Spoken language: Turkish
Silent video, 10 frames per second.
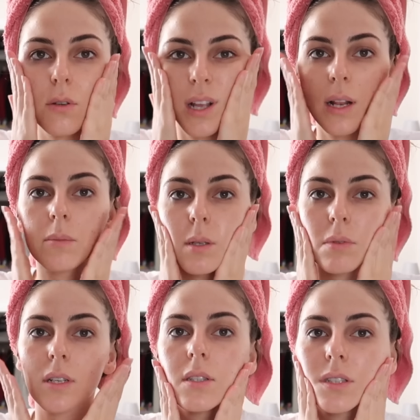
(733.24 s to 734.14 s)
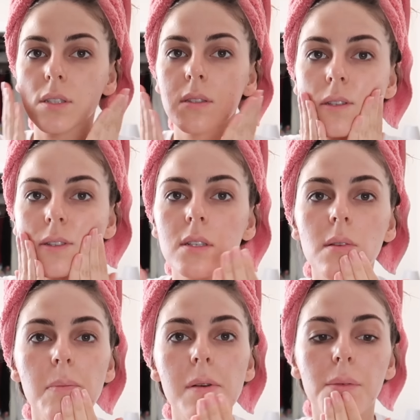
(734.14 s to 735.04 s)
elimde birazcık
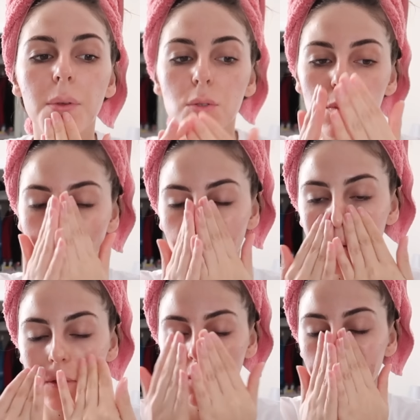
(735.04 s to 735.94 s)
ısıtıp yüzüme uyguluyorum.